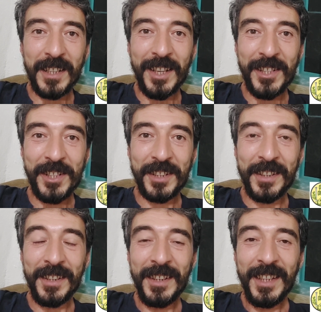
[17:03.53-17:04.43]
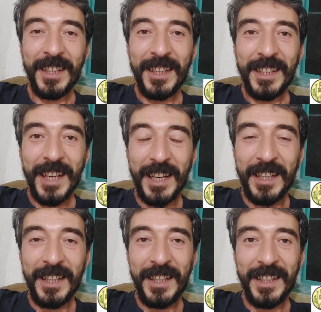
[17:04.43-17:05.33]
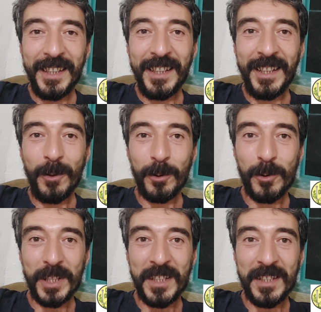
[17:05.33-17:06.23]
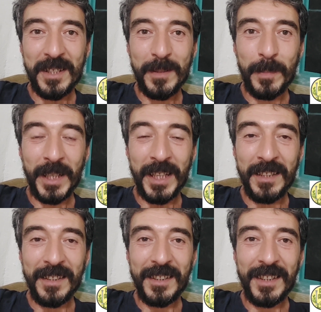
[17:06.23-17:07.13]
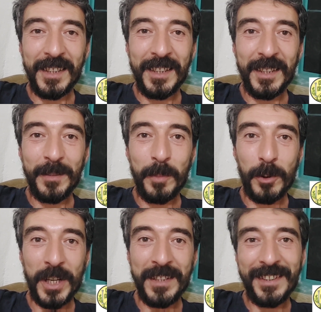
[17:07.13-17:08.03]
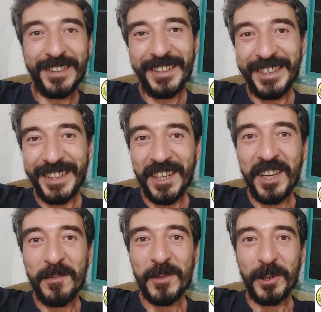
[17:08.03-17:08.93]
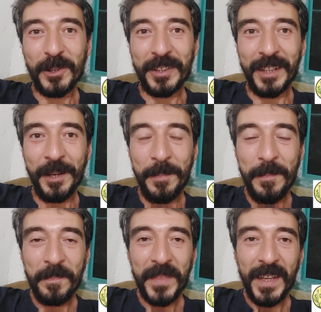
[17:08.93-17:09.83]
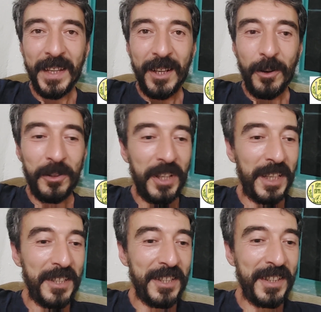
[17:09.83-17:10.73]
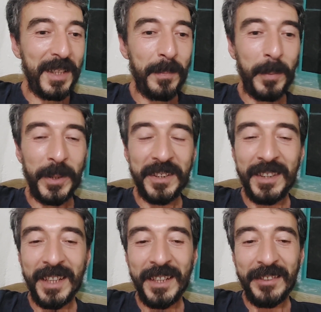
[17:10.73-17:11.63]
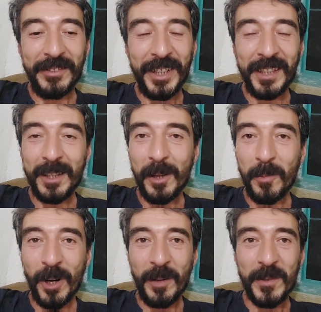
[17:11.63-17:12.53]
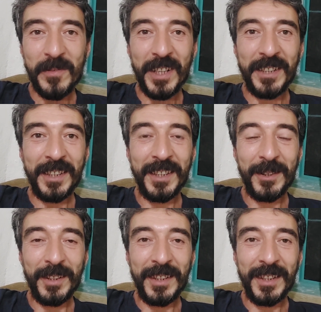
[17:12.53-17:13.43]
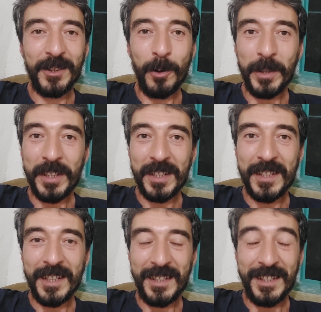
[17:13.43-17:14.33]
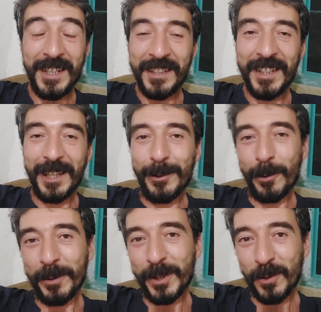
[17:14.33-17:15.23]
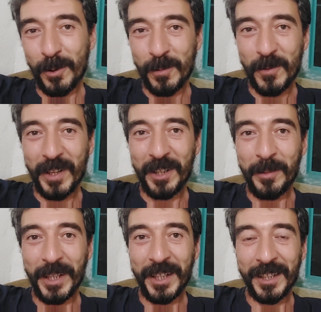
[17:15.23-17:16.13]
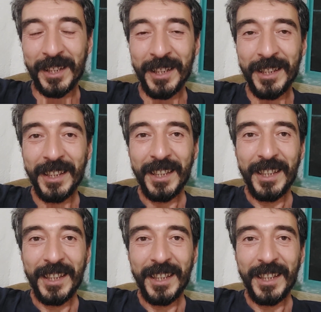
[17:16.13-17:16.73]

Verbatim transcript: tane daha çıktı. Yani e, 38 paket e, poşet kekiğimiz oldu diyelim. Onun haricinde papatya ve ıhlamurlarımız vardı. E, domates, zeytinyağlı domates kurumuz vardı baharatlı.